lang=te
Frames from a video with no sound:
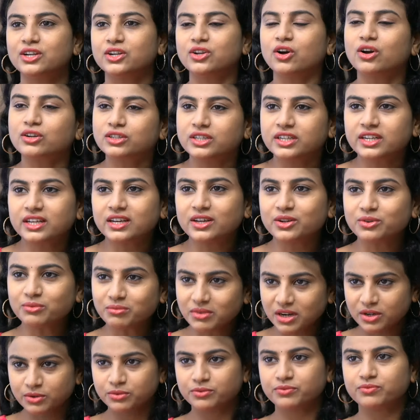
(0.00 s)
డాక్టర్ గారు
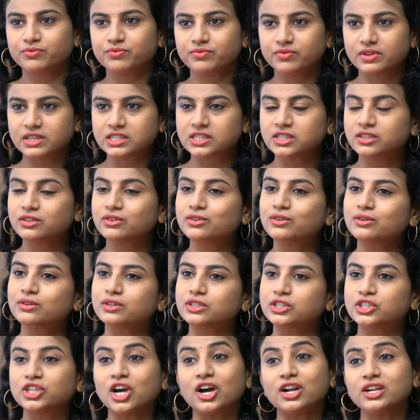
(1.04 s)
మనం ఫస్ట్
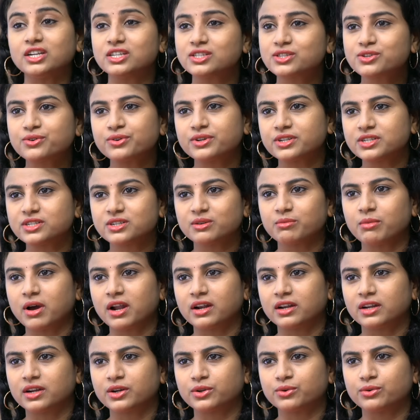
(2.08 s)
జాండీస్ గురించి
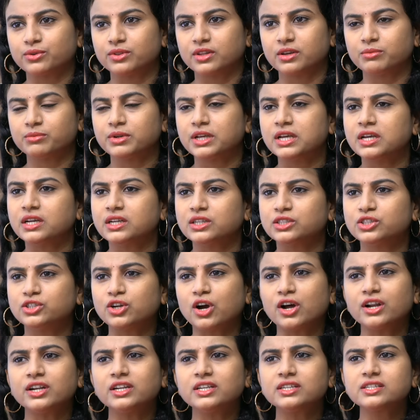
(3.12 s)
మాట్లాడుకుందాం
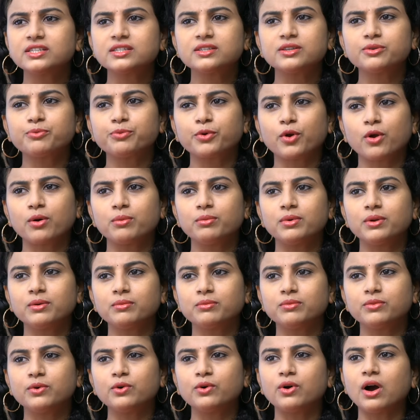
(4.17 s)
జాండీస్
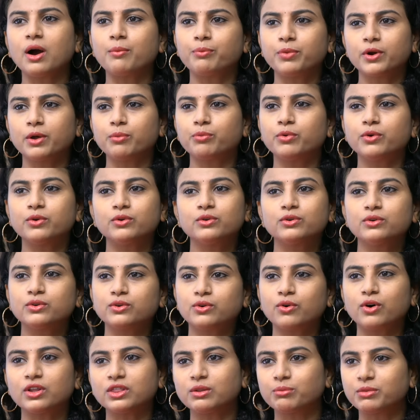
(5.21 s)
ప్రాబ్లము అప్పుడప్పుడు
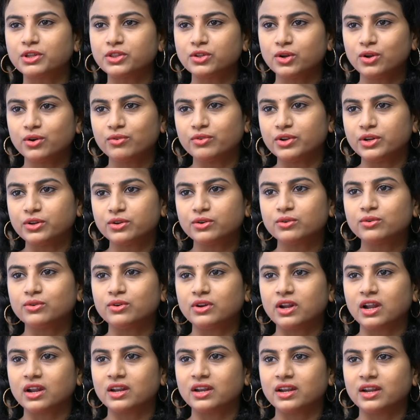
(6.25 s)
కొంతమందిలో వింటూ
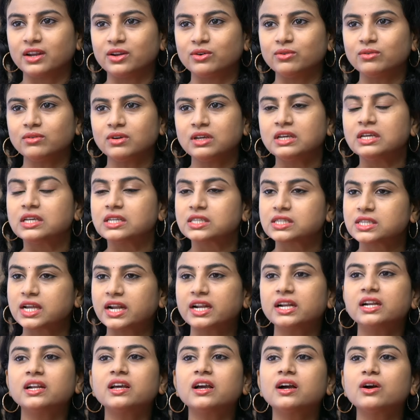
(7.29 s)
ఉన్నాను నేను
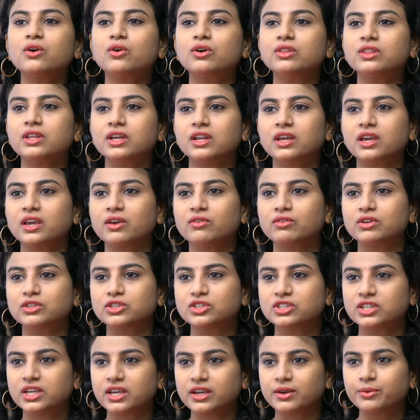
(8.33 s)
సడన్గా కొందరికి
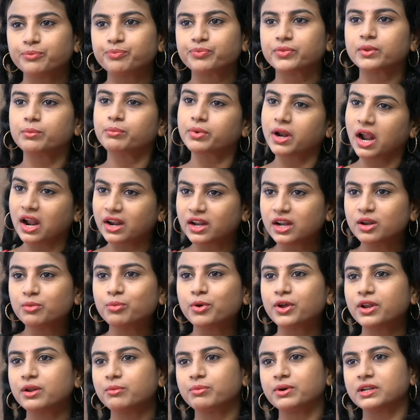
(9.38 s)
వచ్చి ప్రాణాలు
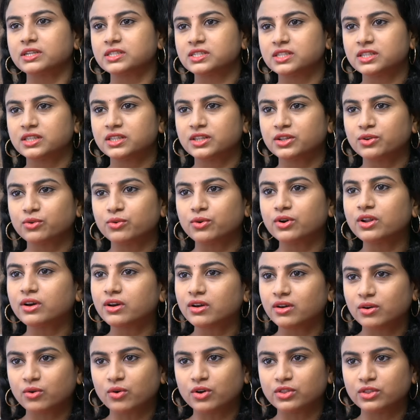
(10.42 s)
పోయిన పరిస్థితిని కూడా
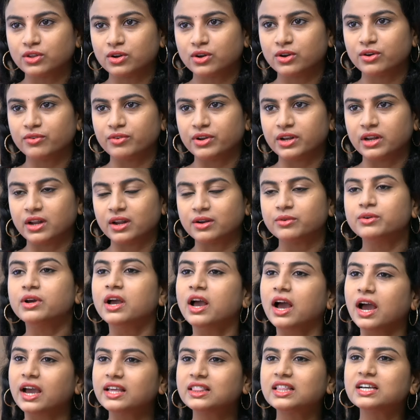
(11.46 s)
కొందరిలో విన్నాను
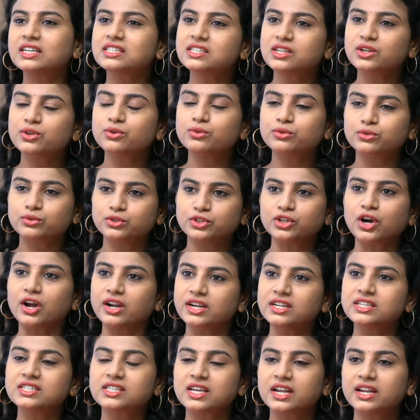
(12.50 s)
అయితే అసలు
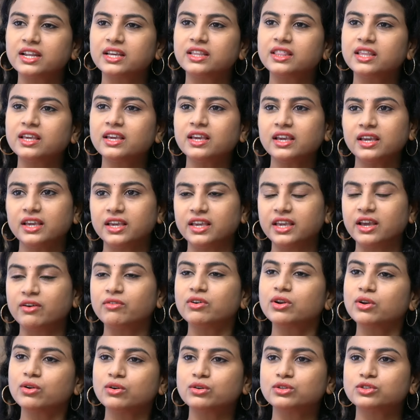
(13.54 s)
జాండీస్ అనేది
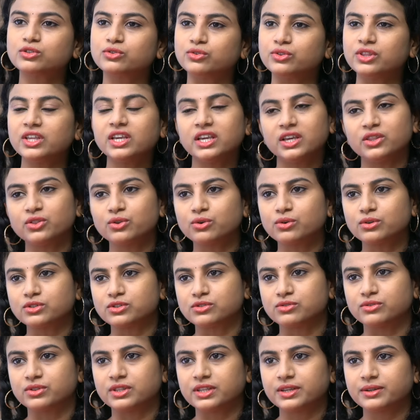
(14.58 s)
ఎవరిలో వస్తుంది ఎందుకు
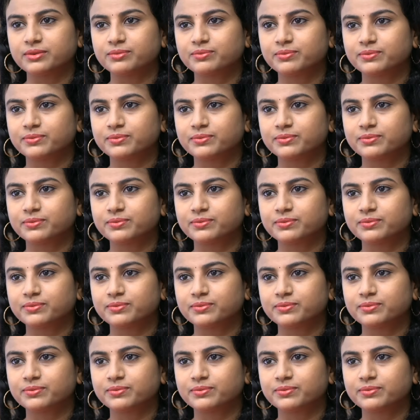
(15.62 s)
వస్తుంది